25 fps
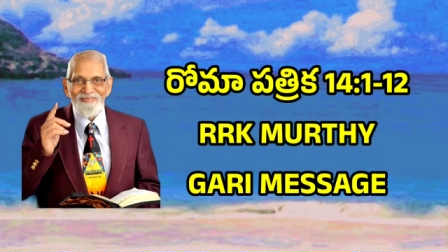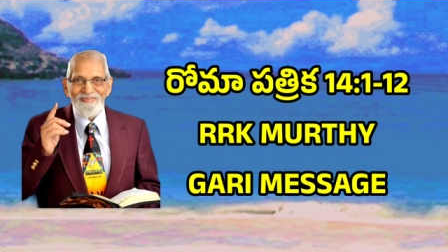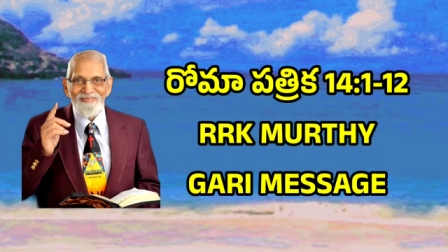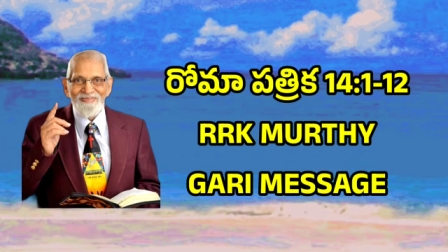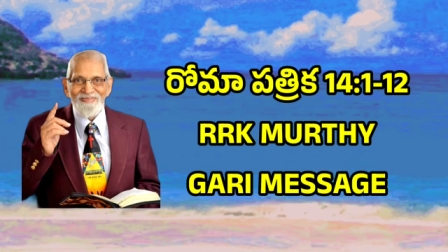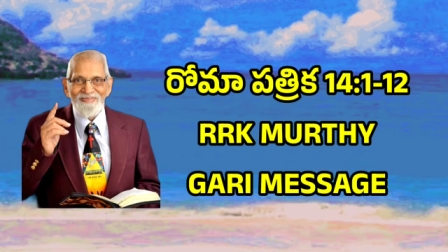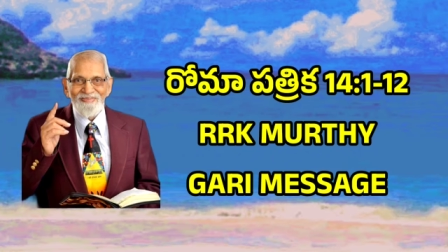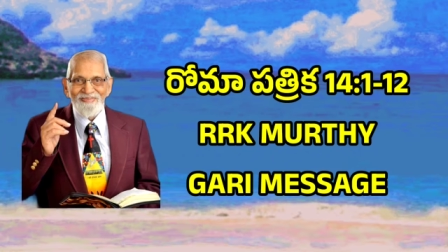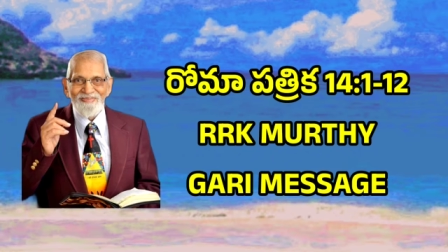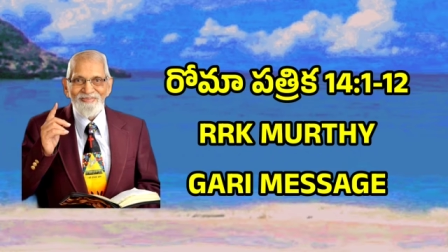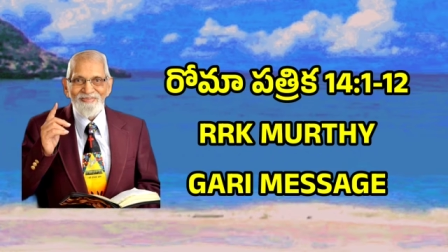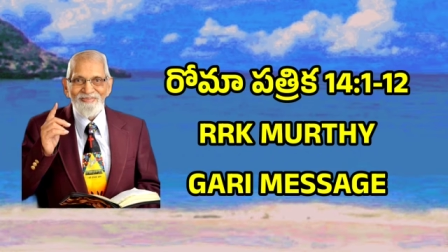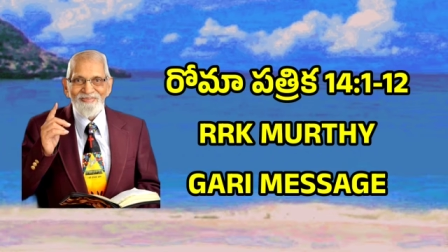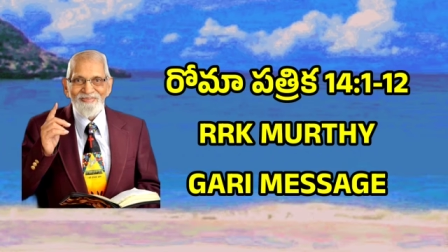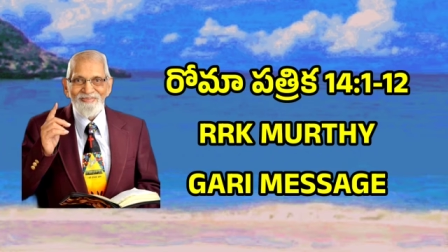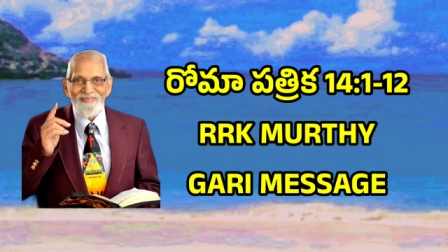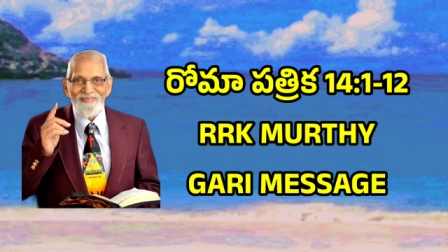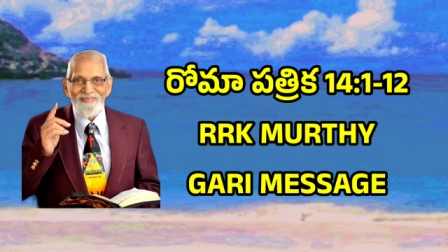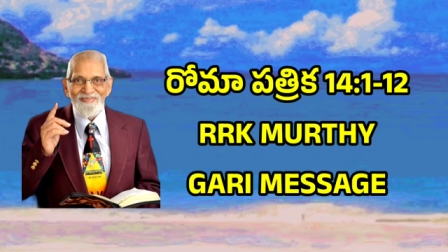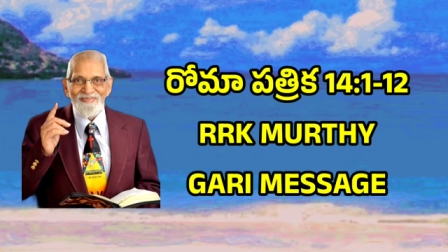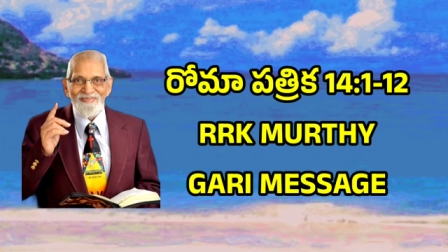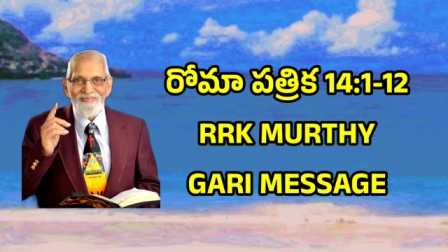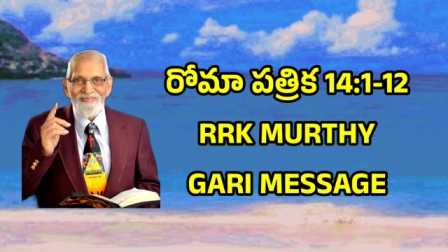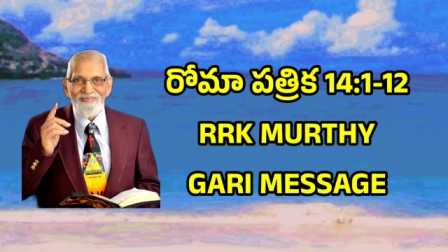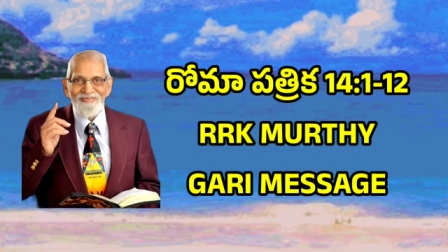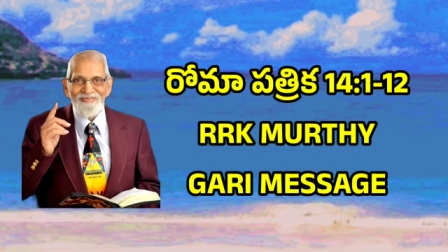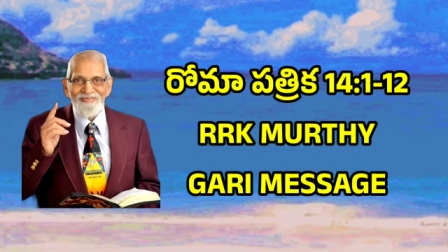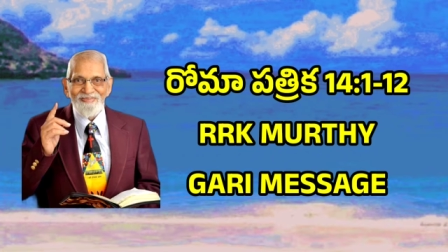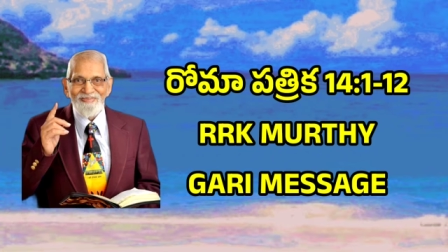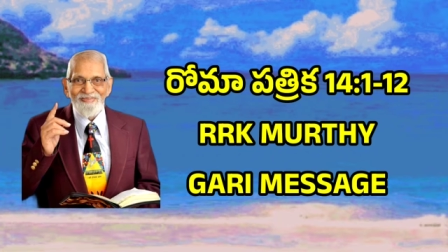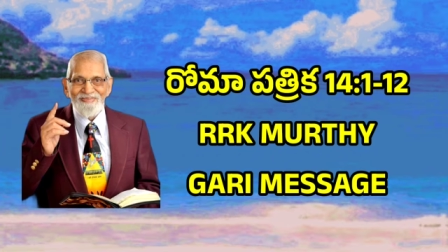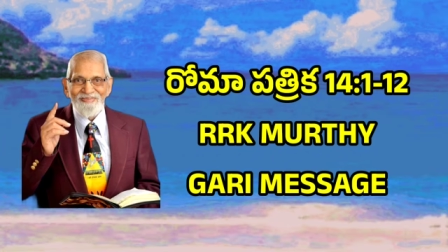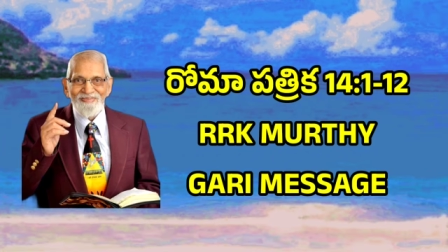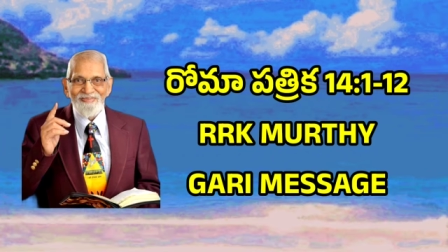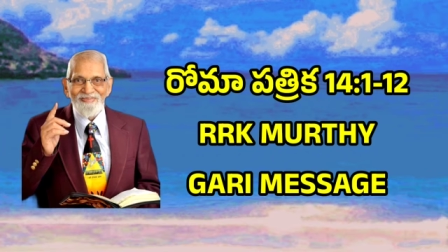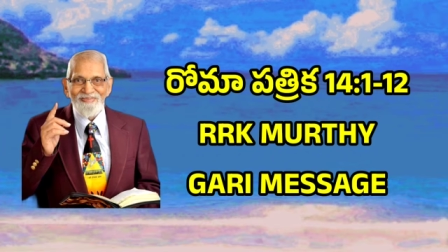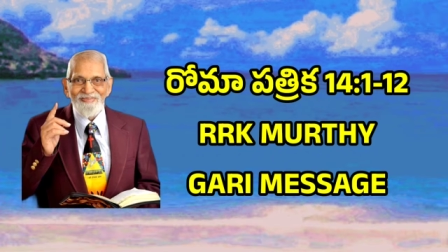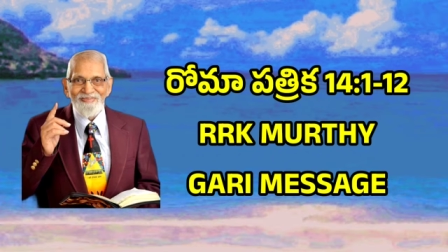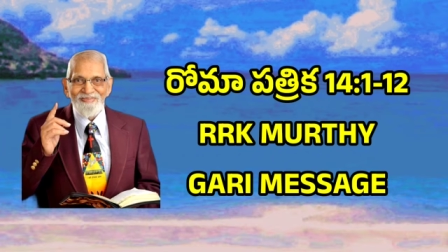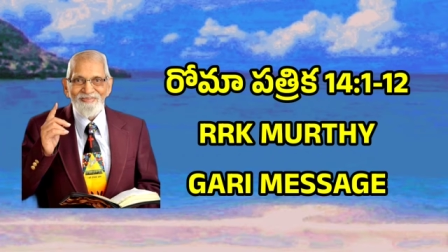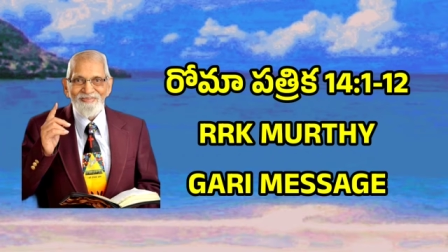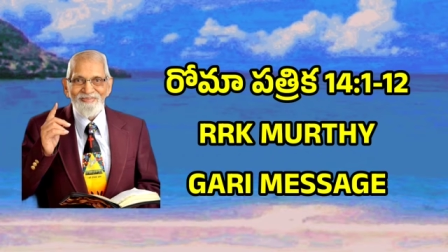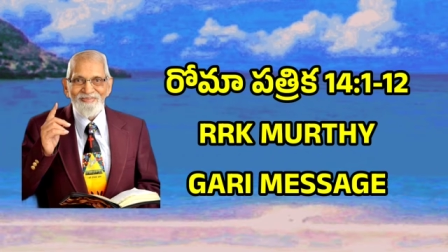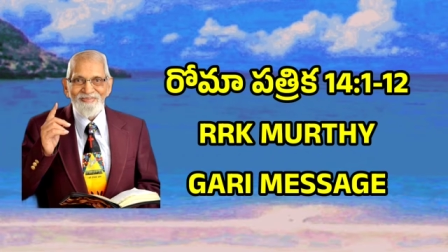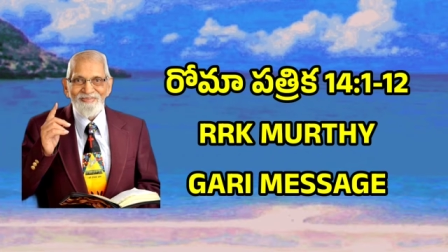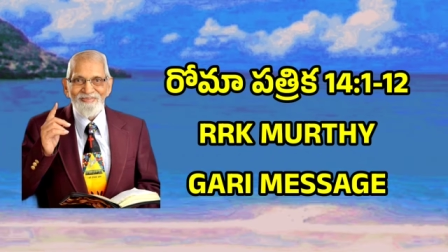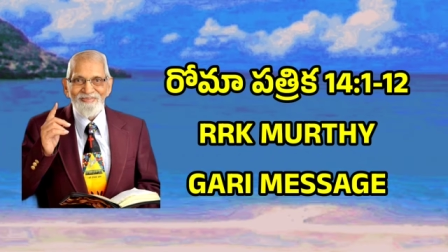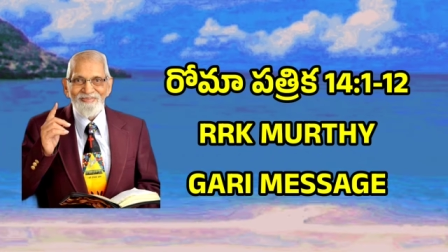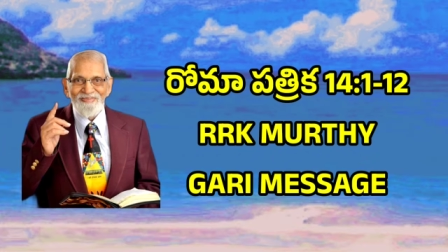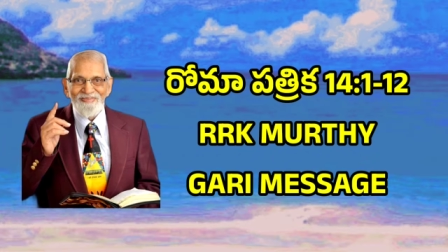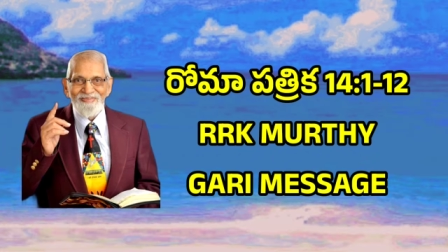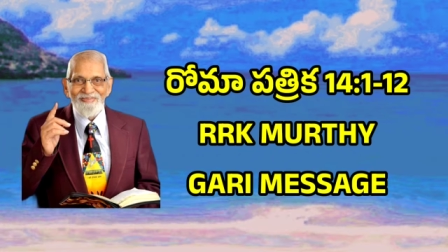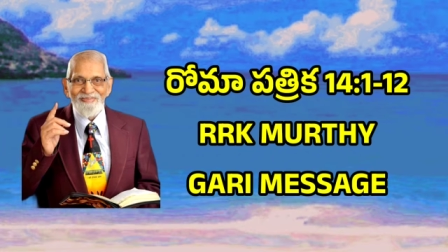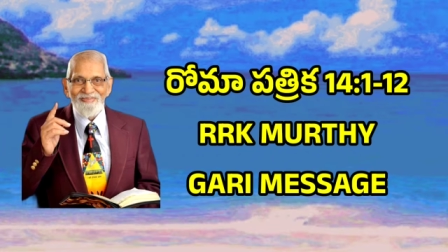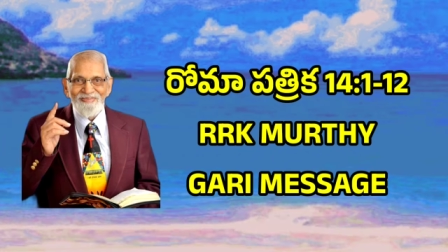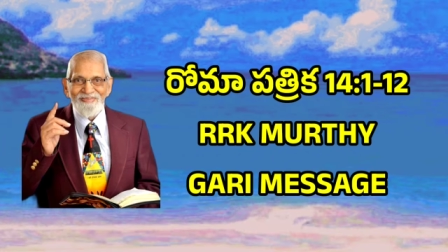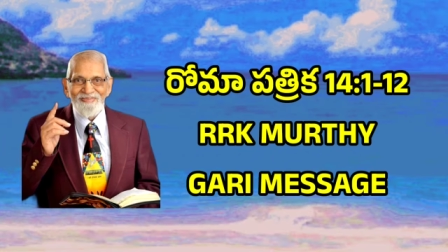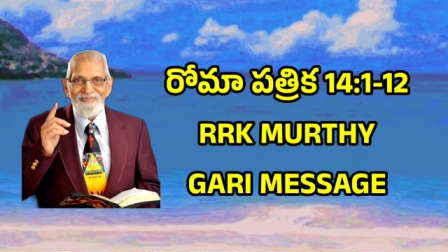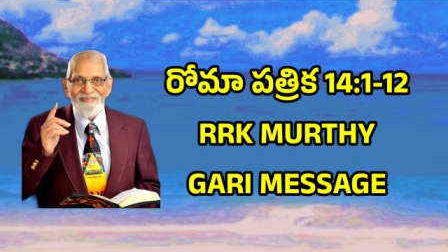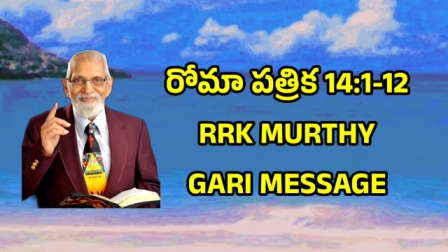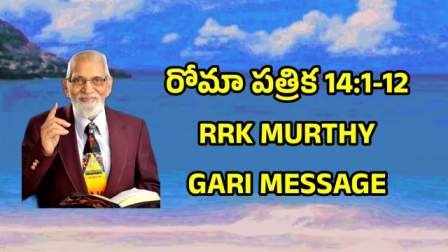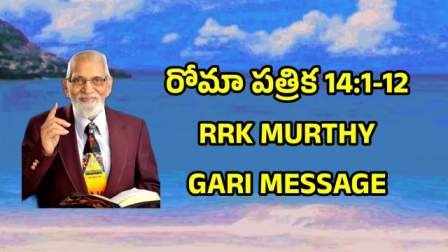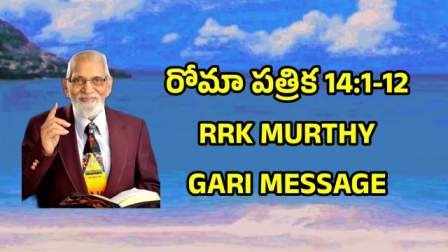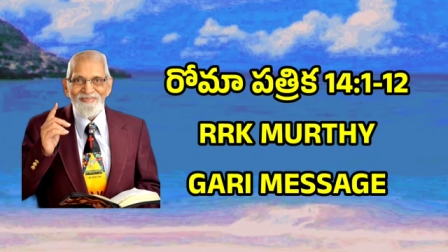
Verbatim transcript: వారిని సంఘం చేర్చుకోవాలి